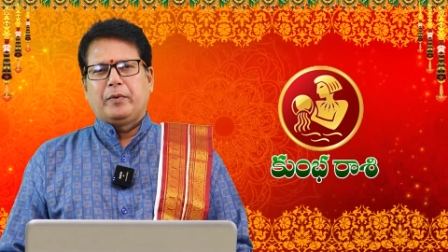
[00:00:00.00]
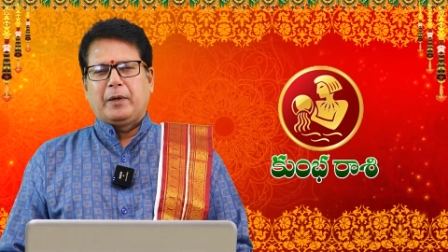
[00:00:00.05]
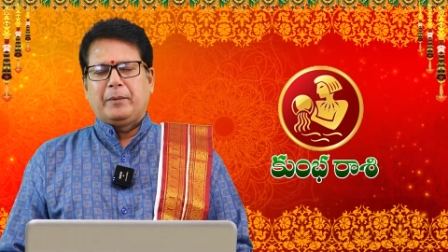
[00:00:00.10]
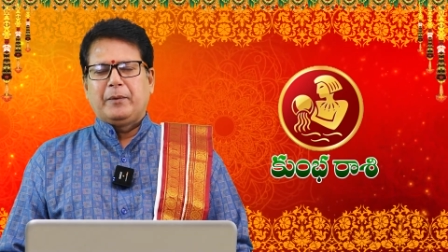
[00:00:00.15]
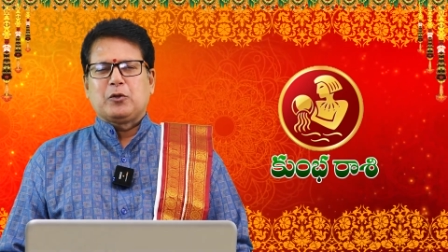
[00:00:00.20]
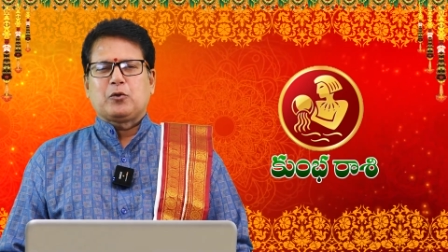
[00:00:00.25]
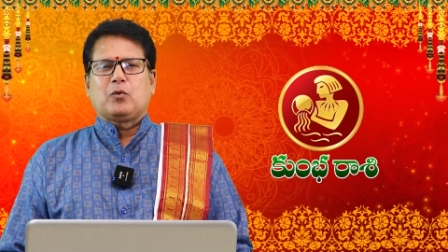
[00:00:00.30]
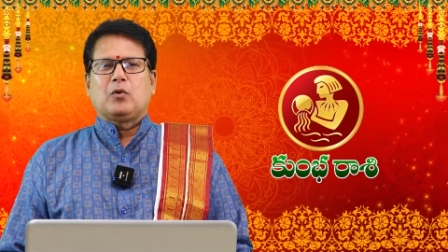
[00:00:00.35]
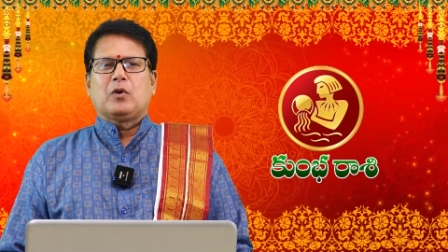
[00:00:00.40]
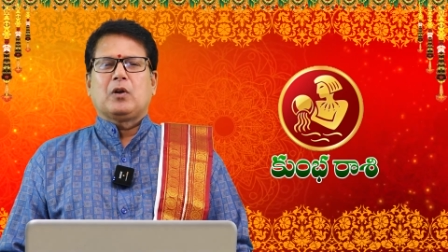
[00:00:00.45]

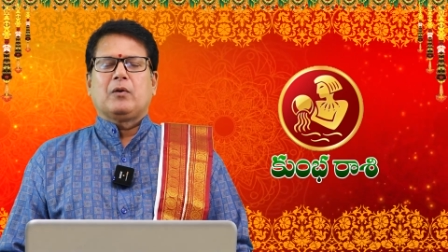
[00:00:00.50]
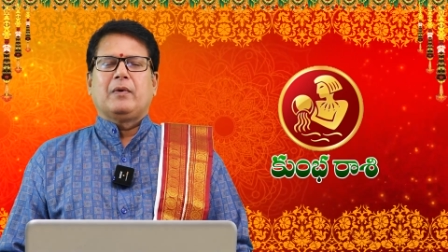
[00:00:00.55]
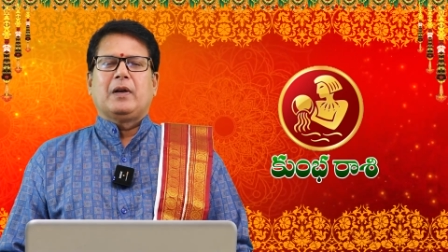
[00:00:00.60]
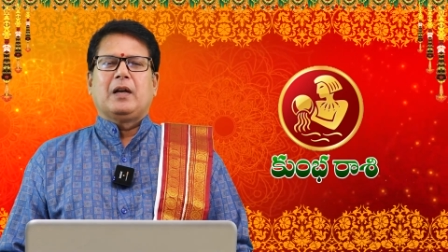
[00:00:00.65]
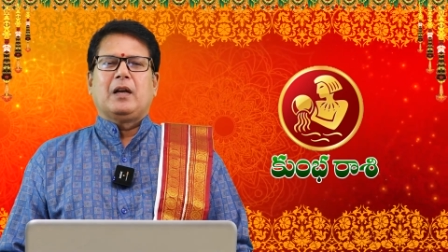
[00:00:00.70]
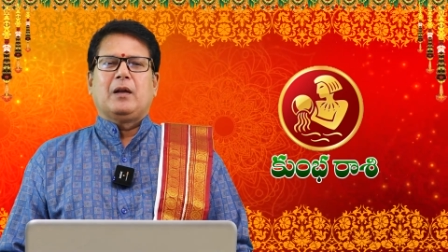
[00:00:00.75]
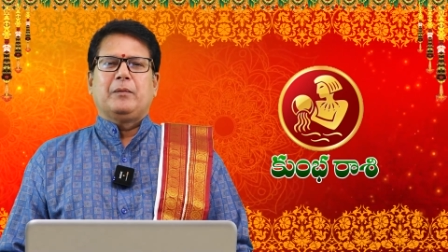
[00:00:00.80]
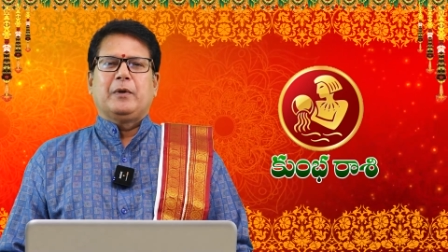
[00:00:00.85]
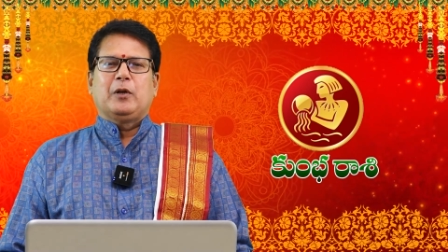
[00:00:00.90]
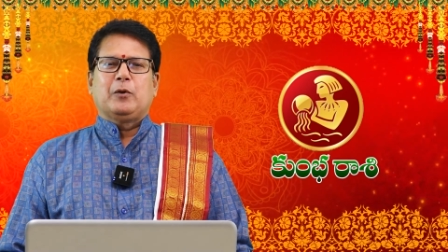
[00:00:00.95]
విరమించుకోవడం
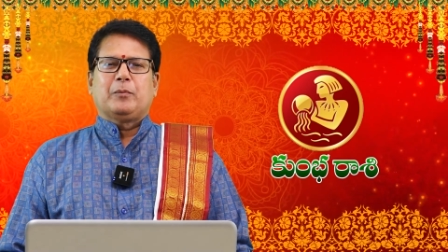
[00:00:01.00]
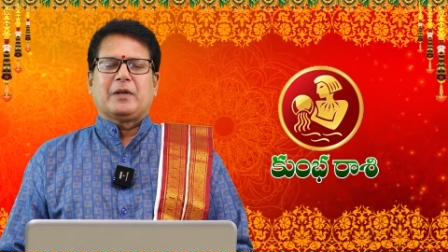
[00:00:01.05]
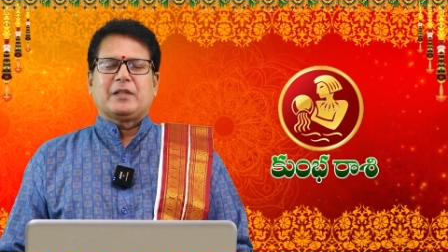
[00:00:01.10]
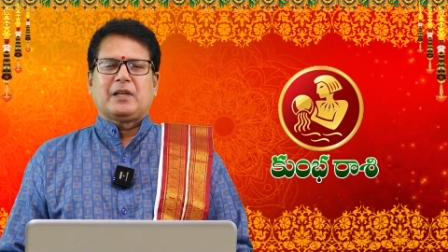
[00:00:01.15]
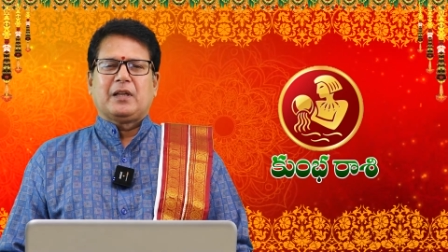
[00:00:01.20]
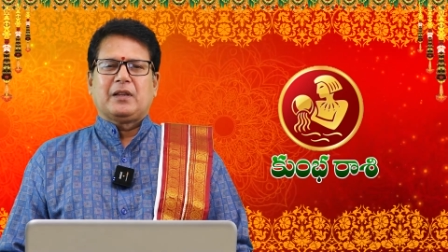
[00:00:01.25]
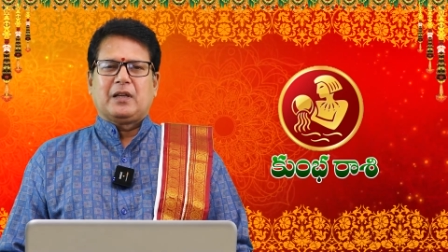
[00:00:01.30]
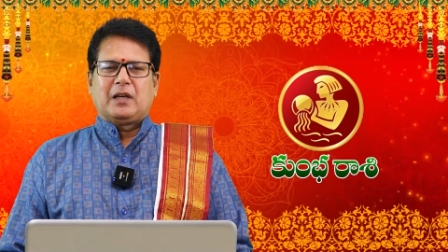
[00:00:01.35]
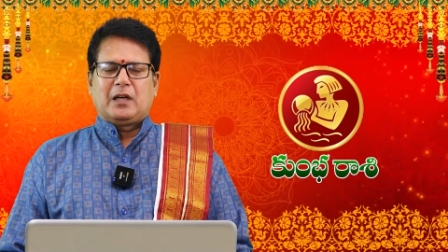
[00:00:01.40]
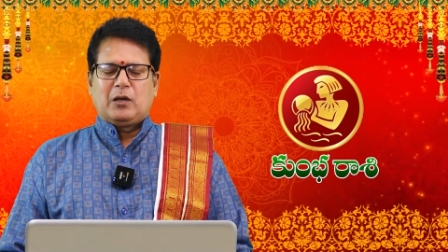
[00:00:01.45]
వల్ల మీరు
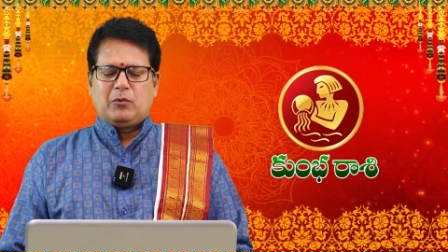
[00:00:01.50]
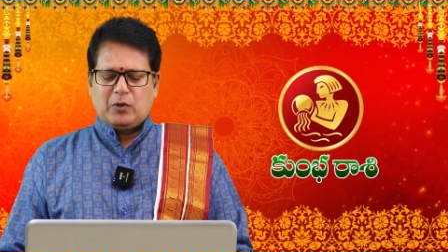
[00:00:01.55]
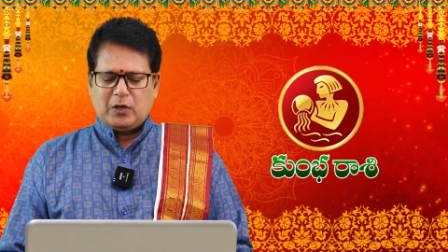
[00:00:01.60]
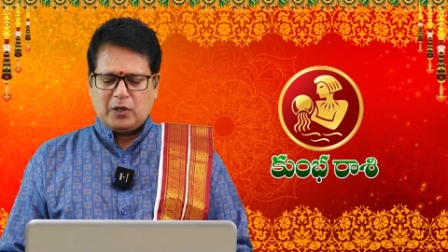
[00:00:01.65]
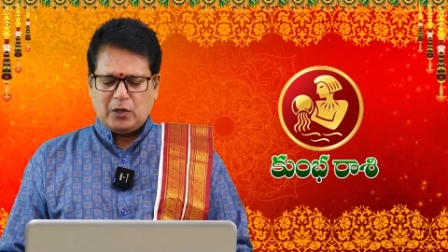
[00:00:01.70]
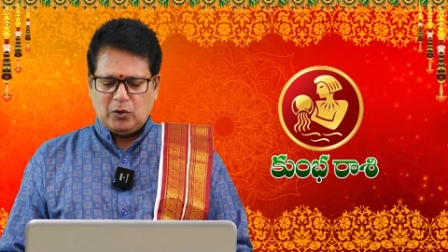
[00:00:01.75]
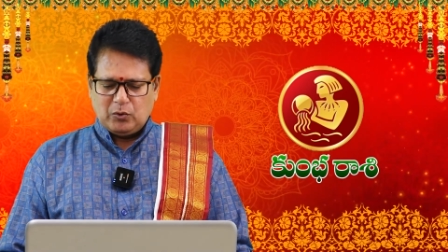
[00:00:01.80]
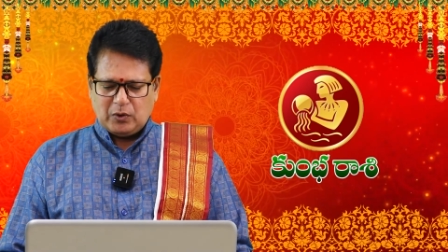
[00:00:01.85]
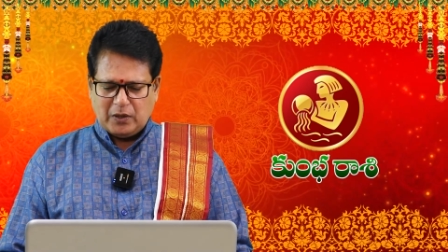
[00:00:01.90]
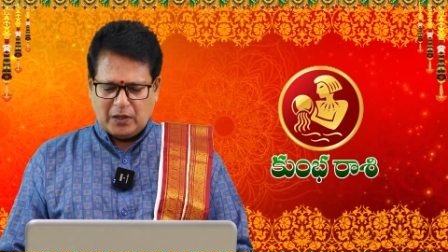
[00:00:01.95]
ప్రశాంతంగా
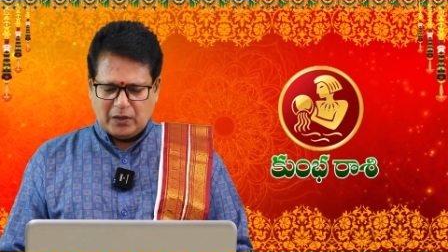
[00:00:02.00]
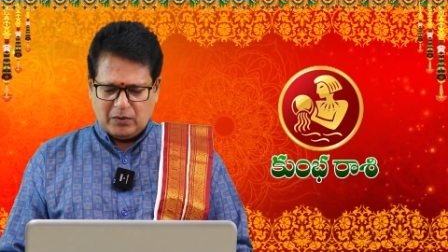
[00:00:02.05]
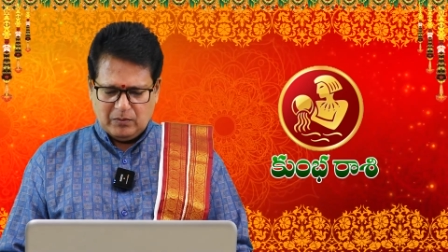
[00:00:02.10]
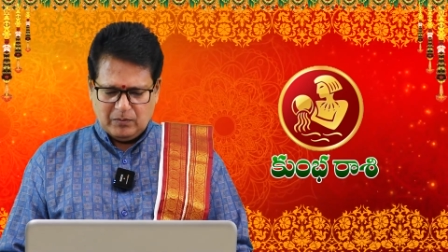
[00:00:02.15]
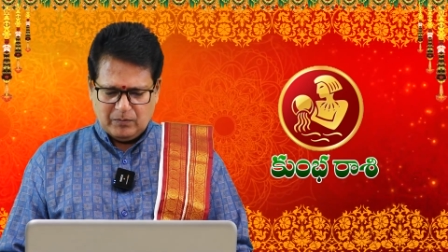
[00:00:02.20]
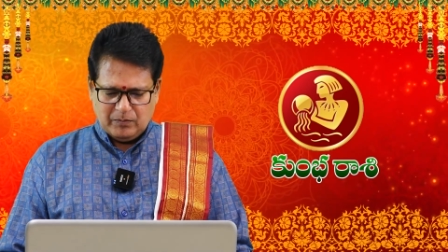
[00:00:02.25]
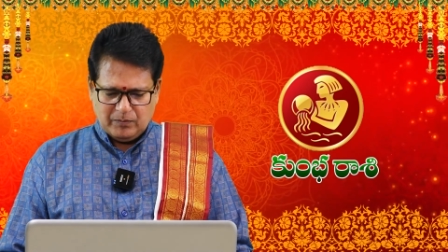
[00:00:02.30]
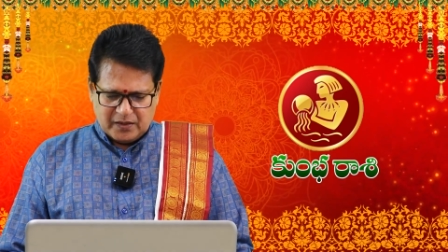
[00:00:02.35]
ఉండగలుగుతారు